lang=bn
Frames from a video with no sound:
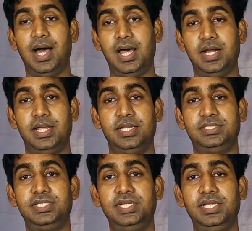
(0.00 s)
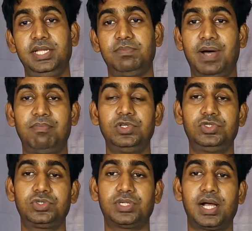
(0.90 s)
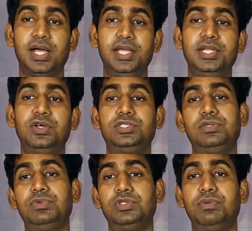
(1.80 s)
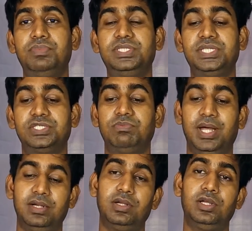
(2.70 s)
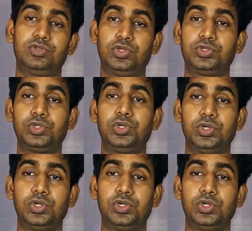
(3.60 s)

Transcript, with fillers: আর যিনি পাম্বলচুক কাকা ইনি হচ্ছে মূলত বিজনেসম্যান শস্য